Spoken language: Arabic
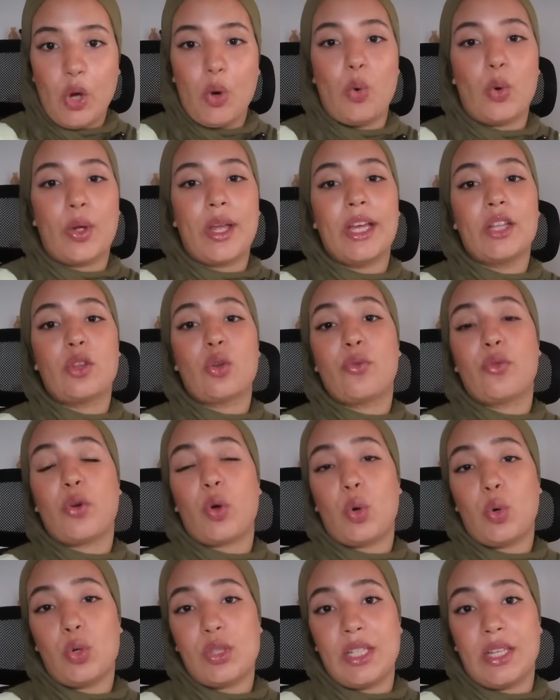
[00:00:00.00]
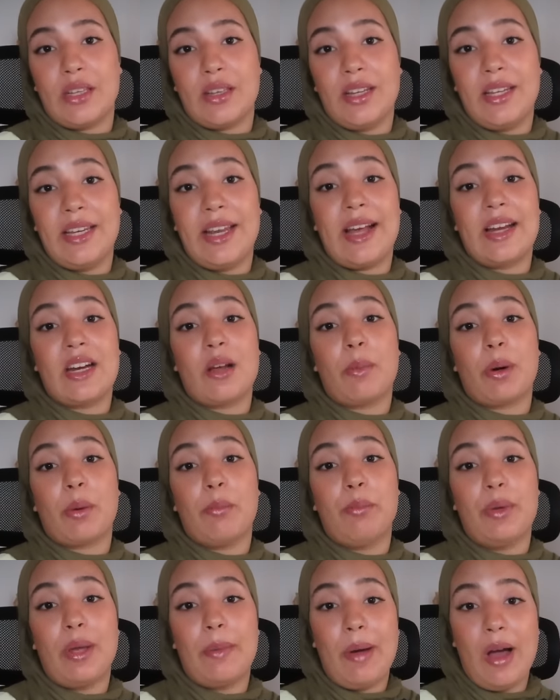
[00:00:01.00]
وكيهضروا في خوتي اللي انا
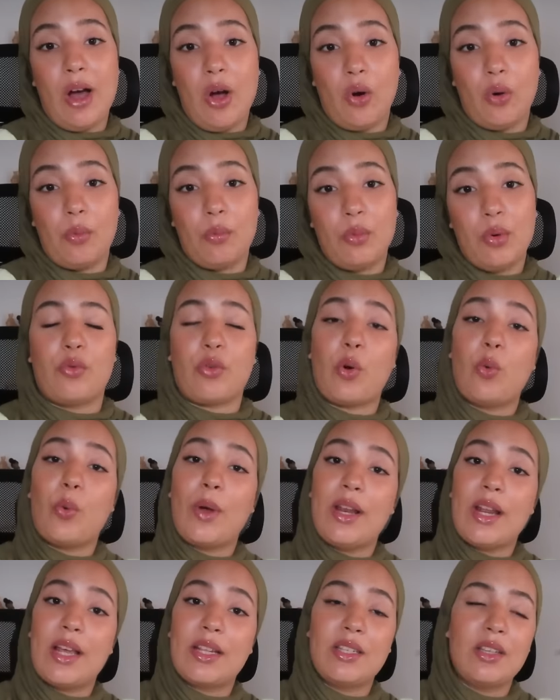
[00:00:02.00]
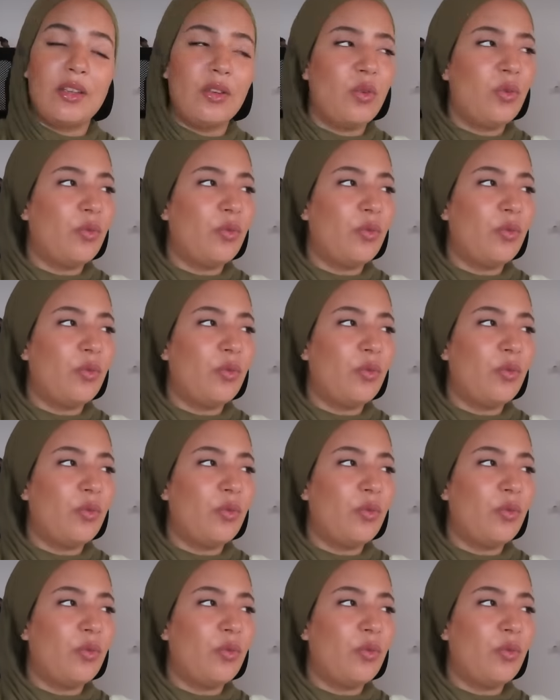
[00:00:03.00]
مربيه معاهم وفي خوالاتي